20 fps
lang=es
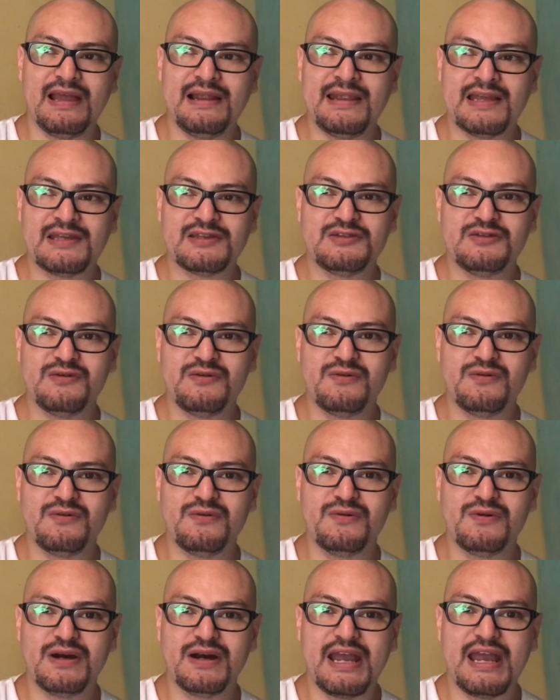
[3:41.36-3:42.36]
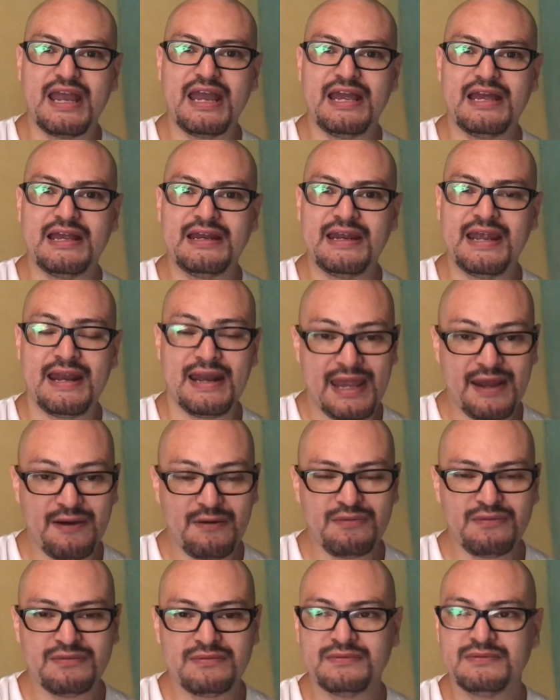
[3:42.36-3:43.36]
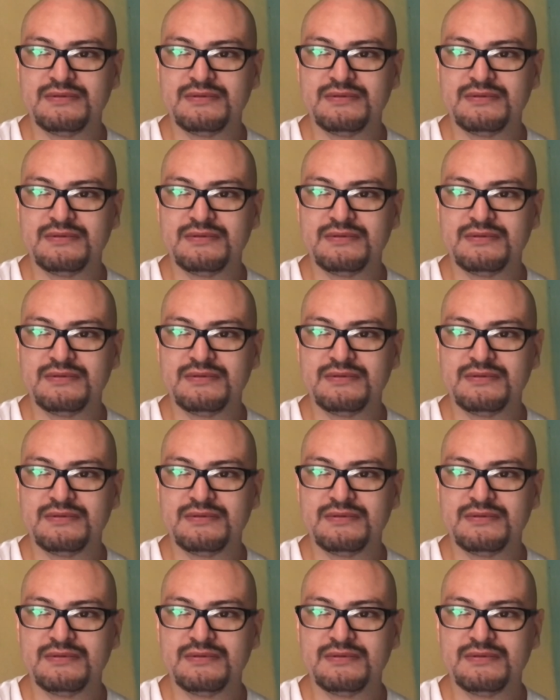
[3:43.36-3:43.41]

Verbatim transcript: Él nació en enero,